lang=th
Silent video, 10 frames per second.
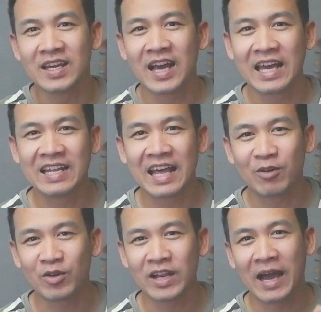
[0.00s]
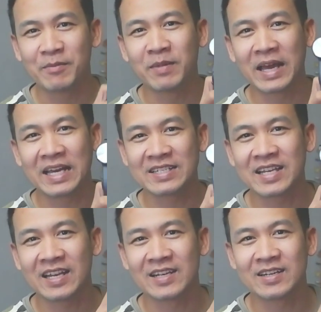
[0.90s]
มีใครหลาย ๆคนถามไม้
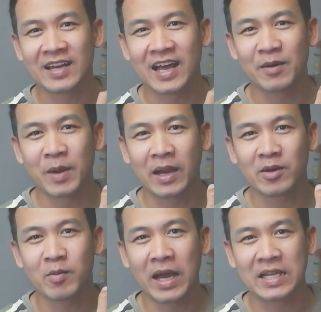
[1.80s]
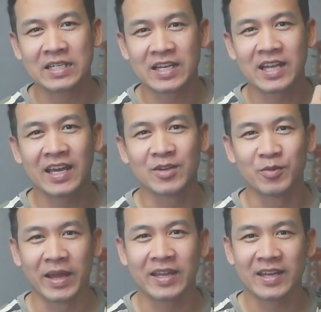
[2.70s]
กันสั่นอัลพันกว่าบาทยังใช้ได้
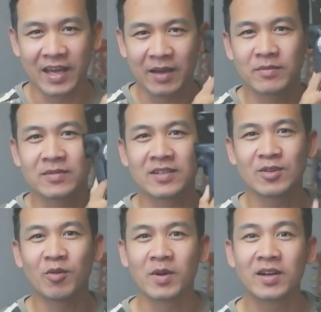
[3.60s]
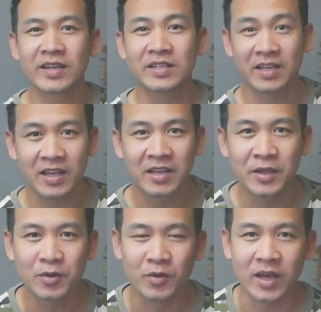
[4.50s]
อยู่ไหมนะครับ สรุปคือยังใช้
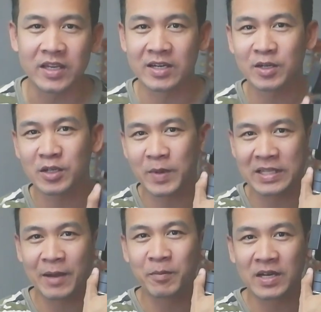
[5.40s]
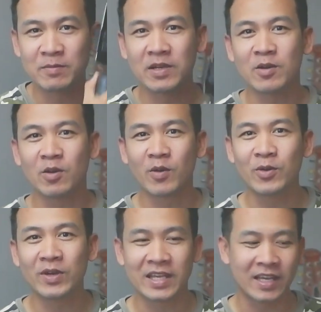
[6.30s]
ได้ดีอยู่นะ เดี๋ยวเราจะมาทำคลิปรีวิ
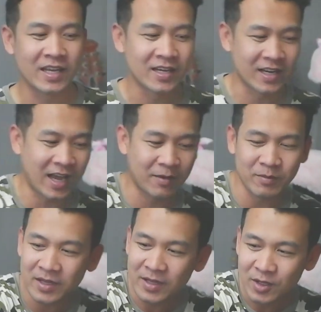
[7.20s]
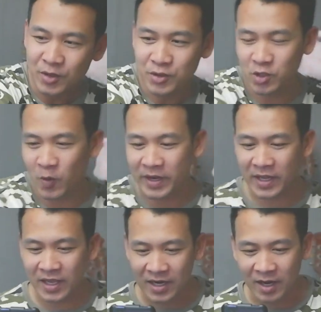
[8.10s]
วให้ดูอีกทีนึงนะครับ ส่วน
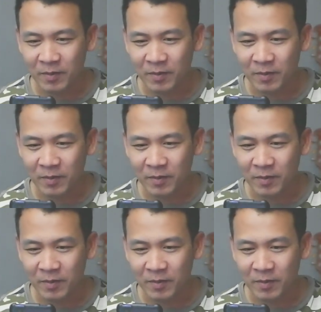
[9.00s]
วัน